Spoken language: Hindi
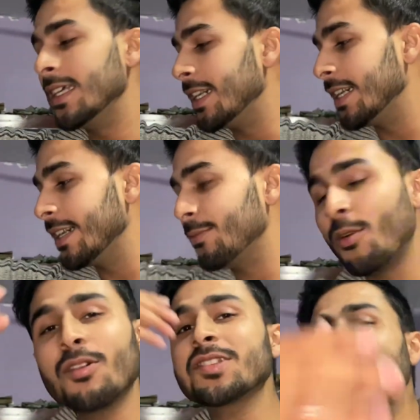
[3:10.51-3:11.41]

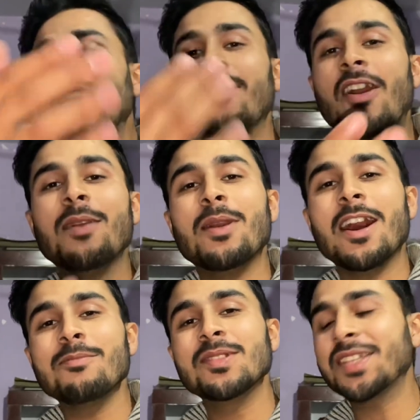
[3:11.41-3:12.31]
बहुत सारी आवाम
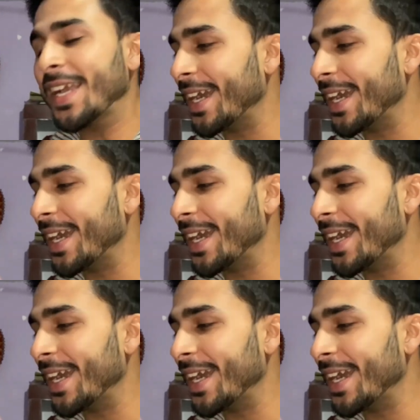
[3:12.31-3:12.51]
आप में से